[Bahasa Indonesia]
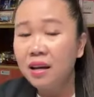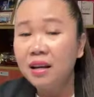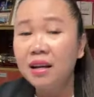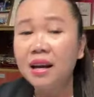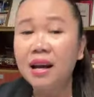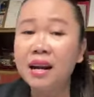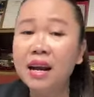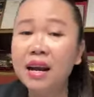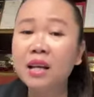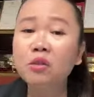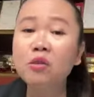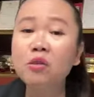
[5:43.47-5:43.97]

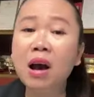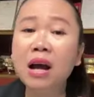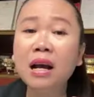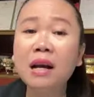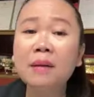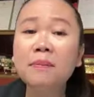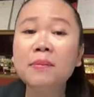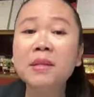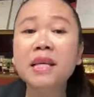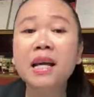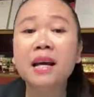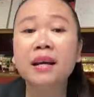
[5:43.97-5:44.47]
Karena itu
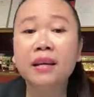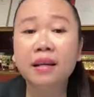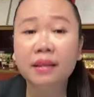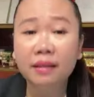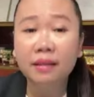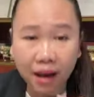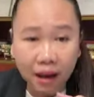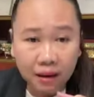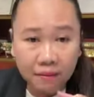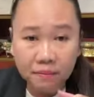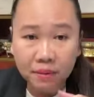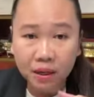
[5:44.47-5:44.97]
akan
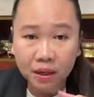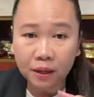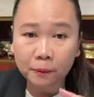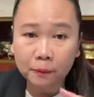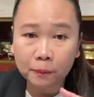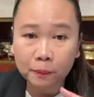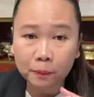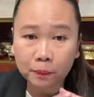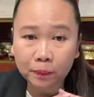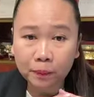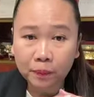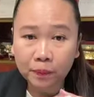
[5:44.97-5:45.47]
menyakitkan, Mbak.
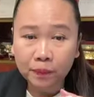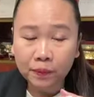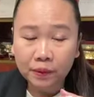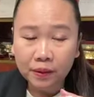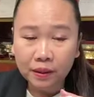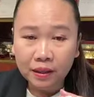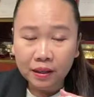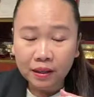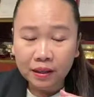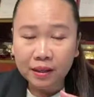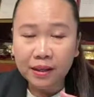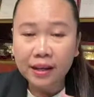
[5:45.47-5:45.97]

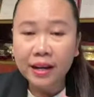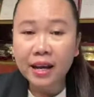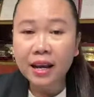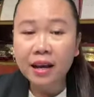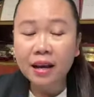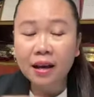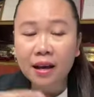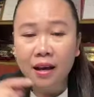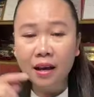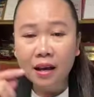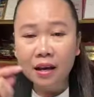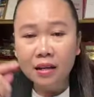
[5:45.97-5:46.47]
Jadi,
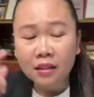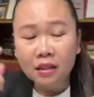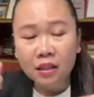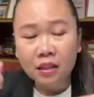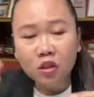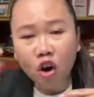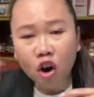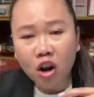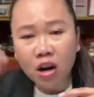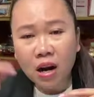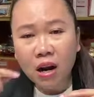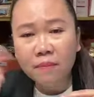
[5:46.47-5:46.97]

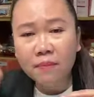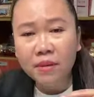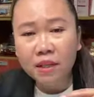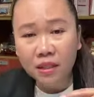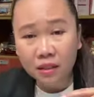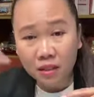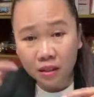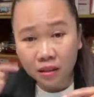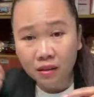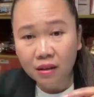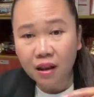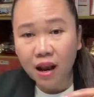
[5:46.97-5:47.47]
seseorang
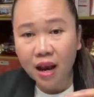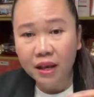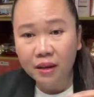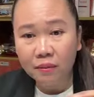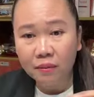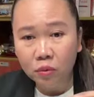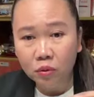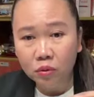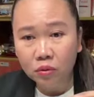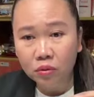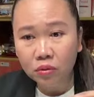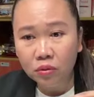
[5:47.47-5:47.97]

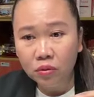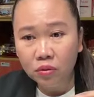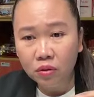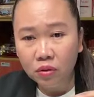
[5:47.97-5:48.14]
mencintaimu,